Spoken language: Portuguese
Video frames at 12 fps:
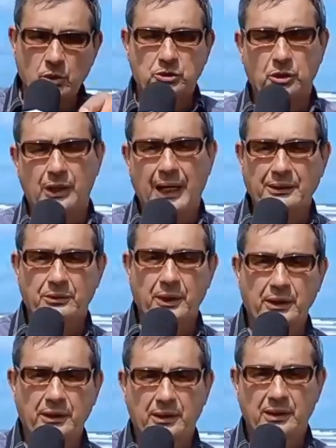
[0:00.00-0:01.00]
do outro lado
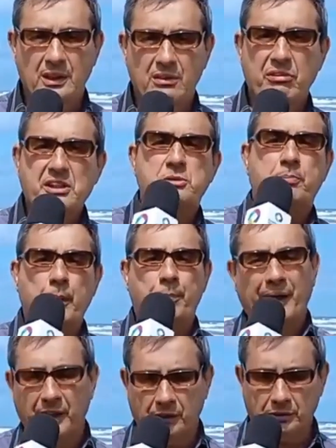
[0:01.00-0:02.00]
aí, vá se
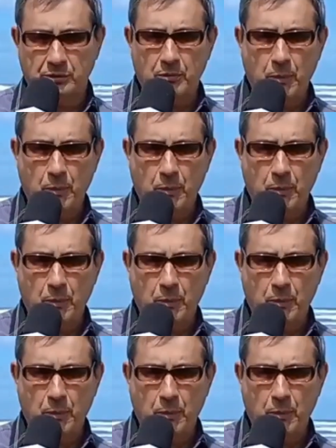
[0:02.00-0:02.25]
preparando.